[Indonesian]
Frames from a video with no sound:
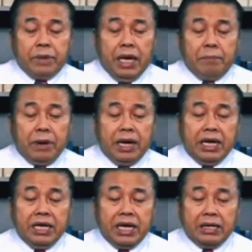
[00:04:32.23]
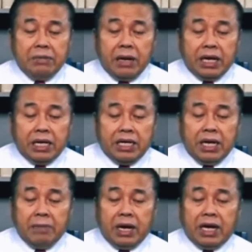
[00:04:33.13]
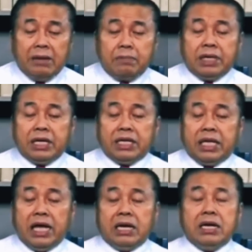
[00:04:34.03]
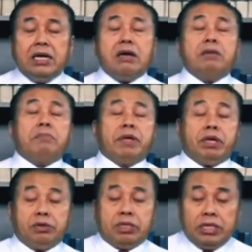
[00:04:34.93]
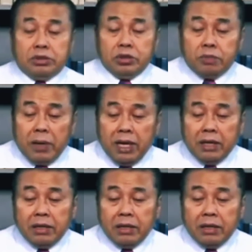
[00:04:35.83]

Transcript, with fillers: Apakah ini yang dinamakan penderitaan mengikut Yesus, Pak?